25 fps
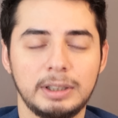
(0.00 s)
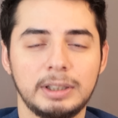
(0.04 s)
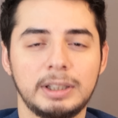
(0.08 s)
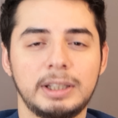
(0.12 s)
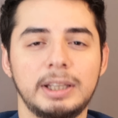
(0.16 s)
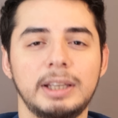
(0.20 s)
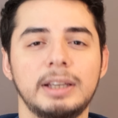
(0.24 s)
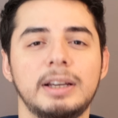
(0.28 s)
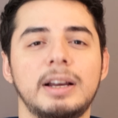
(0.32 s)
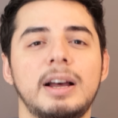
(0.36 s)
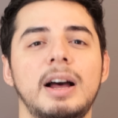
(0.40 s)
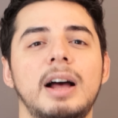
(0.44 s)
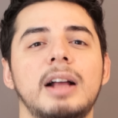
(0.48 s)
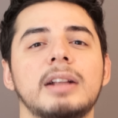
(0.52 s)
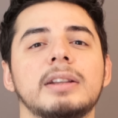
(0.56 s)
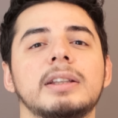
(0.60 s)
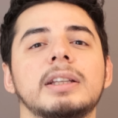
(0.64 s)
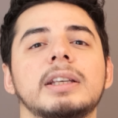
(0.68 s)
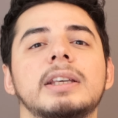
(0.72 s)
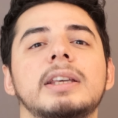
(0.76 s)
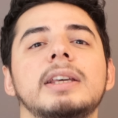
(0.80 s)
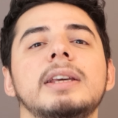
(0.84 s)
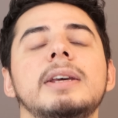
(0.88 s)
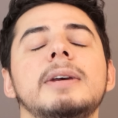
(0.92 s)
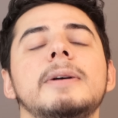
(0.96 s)
Ki
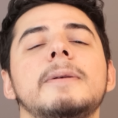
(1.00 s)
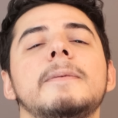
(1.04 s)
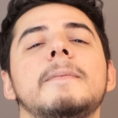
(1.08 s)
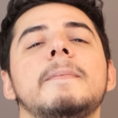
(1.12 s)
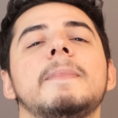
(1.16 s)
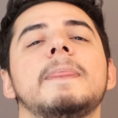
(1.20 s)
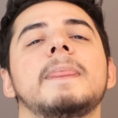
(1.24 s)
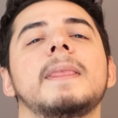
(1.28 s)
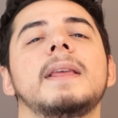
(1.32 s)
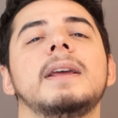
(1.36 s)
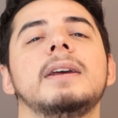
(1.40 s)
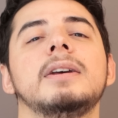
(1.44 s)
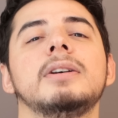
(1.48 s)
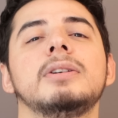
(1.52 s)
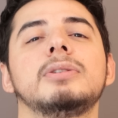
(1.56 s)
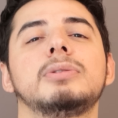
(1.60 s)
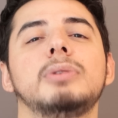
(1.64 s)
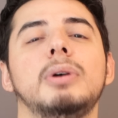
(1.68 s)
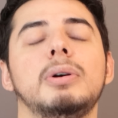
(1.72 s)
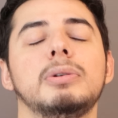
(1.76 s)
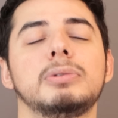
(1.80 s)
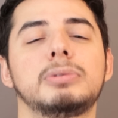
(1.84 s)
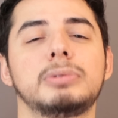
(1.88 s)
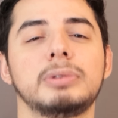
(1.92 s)
kaldı ki Son